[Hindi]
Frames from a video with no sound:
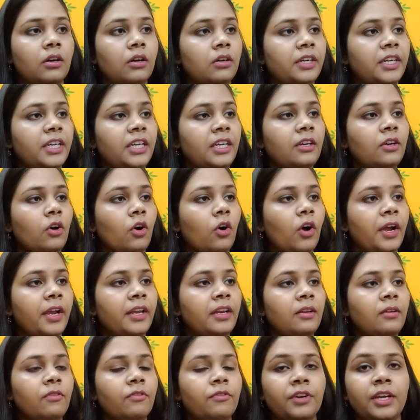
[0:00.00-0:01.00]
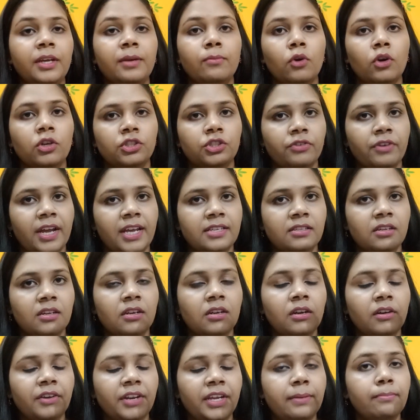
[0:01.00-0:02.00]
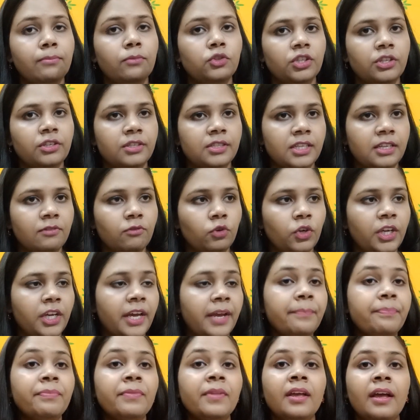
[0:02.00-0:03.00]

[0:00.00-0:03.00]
टी ऑयल फ्री मॉइस्चराइजर क्रीम मुझे रिसीव हुई है